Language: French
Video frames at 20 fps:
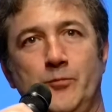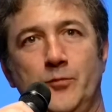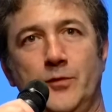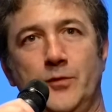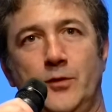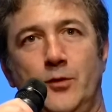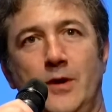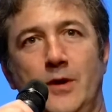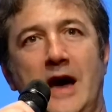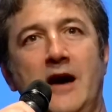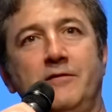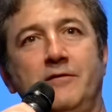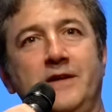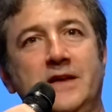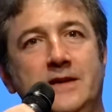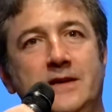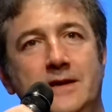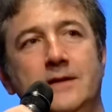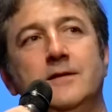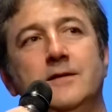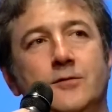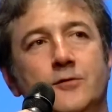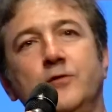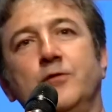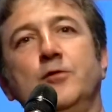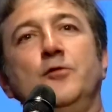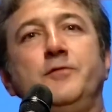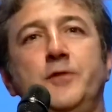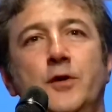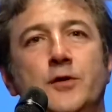euh, Harvey
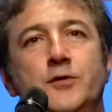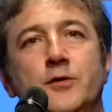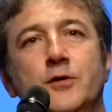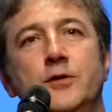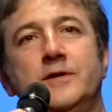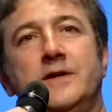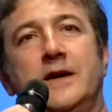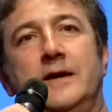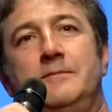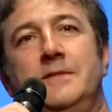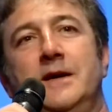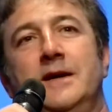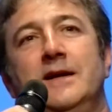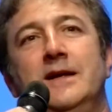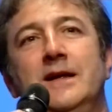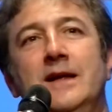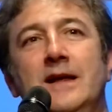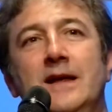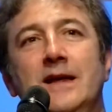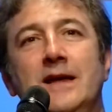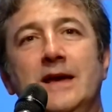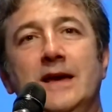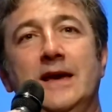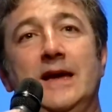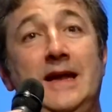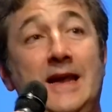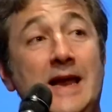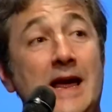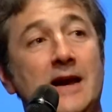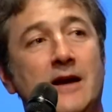sauveur de Gotham.
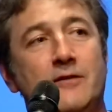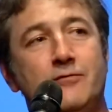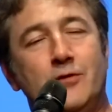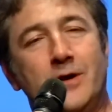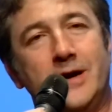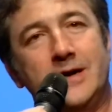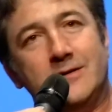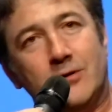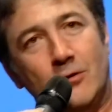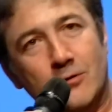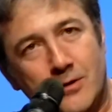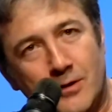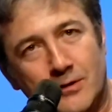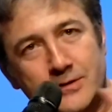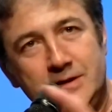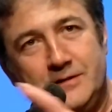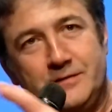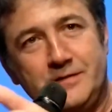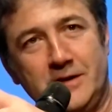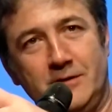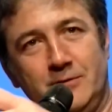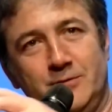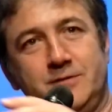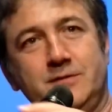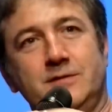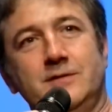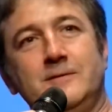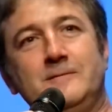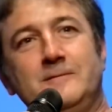Et là, la voix est encore différente.